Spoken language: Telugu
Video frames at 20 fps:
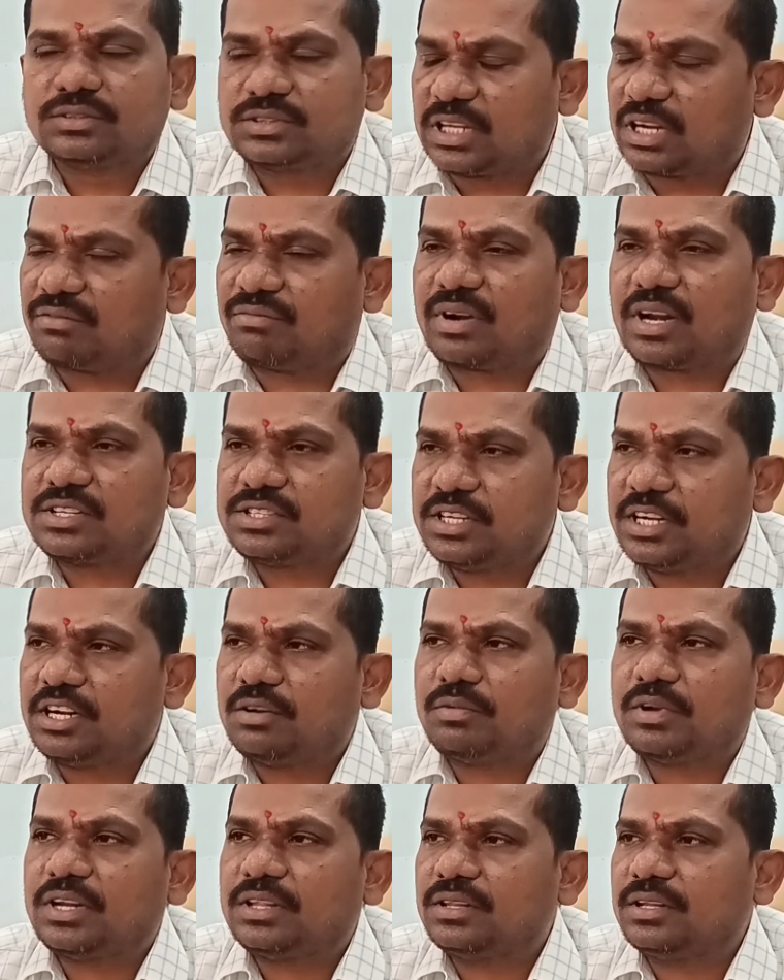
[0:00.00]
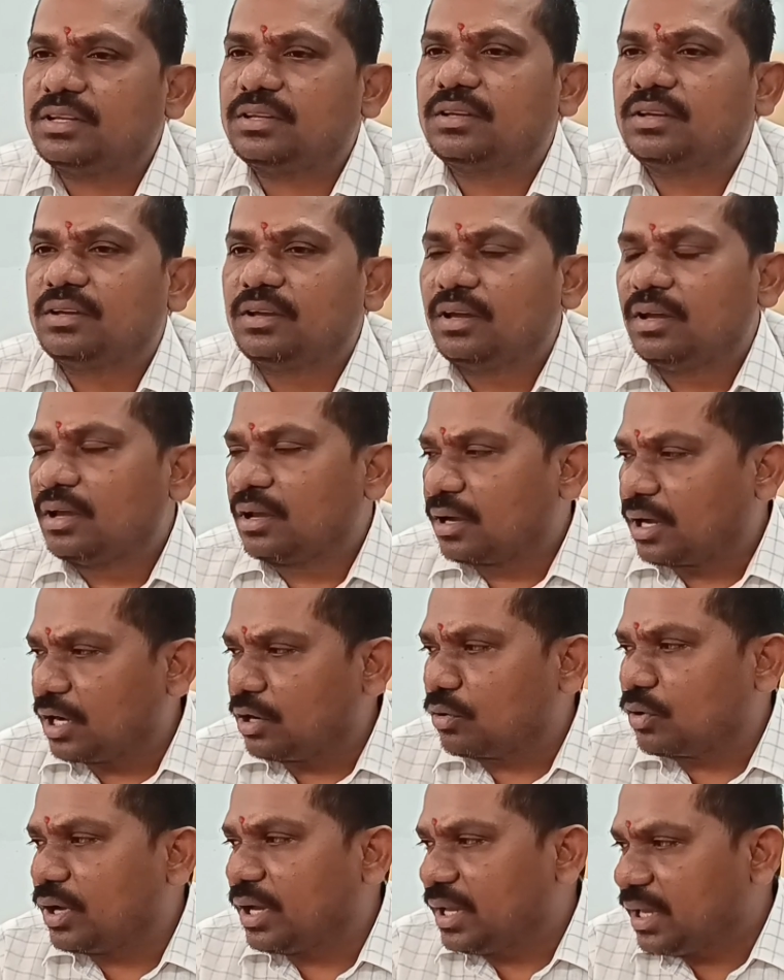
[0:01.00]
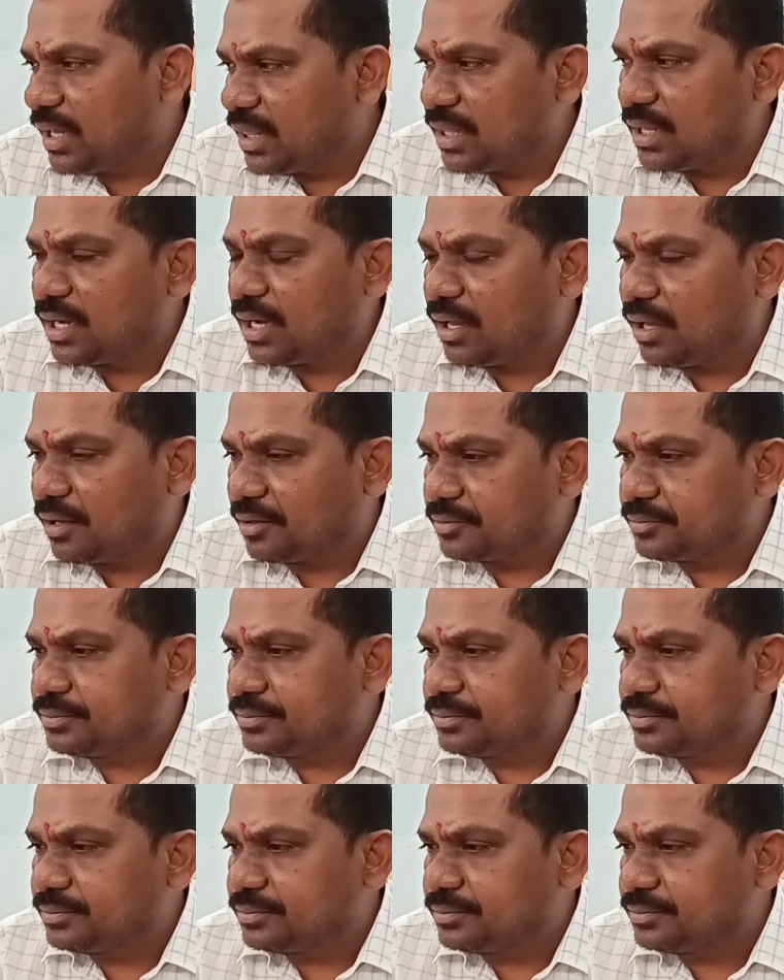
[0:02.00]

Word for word: సరఫరా చేయడం అనేది కనుక ఏదైనా